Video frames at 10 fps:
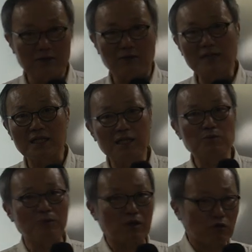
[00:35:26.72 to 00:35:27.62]
정당
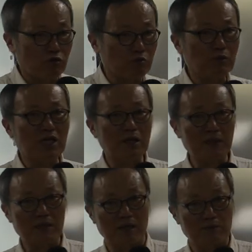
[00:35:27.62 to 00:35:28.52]
이름도 바뀌고,
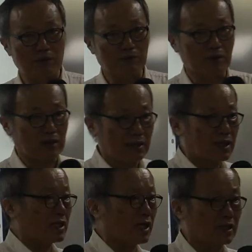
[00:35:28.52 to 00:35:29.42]
국민의힘이 있다,
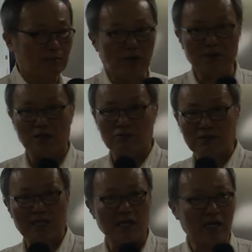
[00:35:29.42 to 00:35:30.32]
한나라당이 있다, 뭐였다, 두
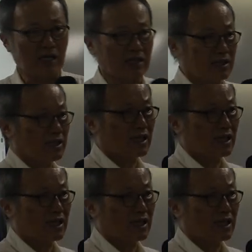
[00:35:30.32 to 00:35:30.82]
나라당이 있다, 세